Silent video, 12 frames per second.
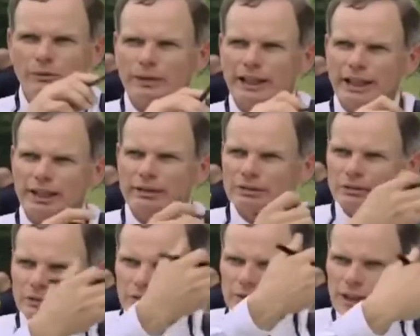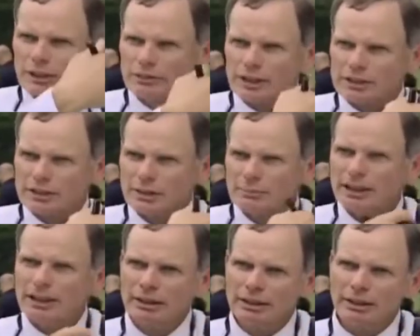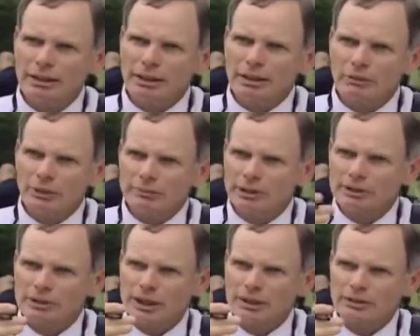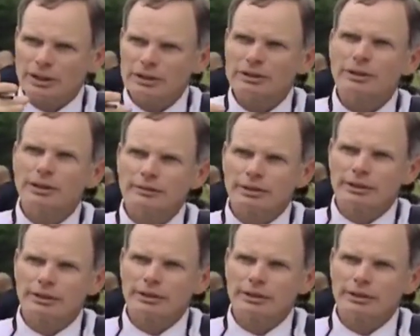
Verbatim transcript: hallamos marcas que entraban y otras que salían del lugar.